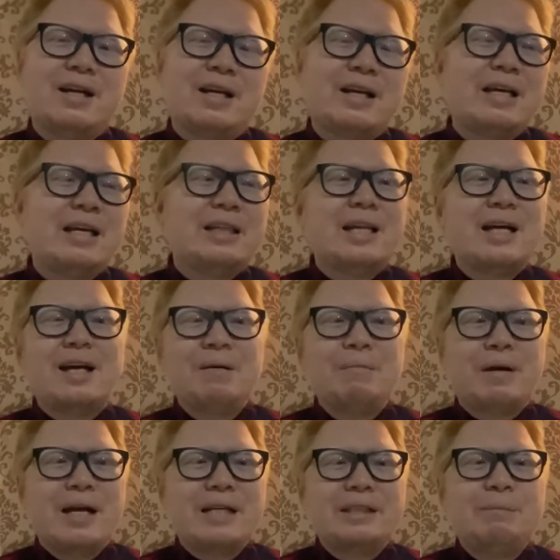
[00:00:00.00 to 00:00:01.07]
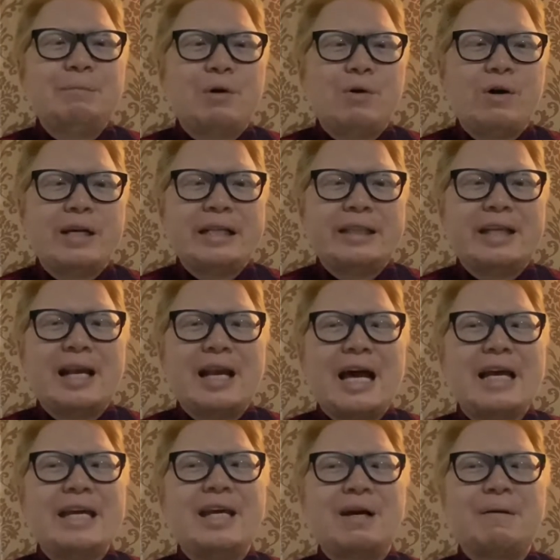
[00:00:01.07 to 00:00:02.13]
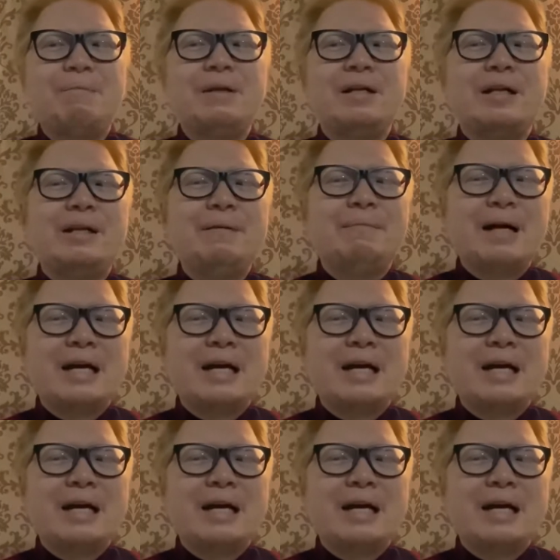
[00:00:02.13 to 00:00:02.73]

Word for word: kita akan merasa bahwa kita layak menerima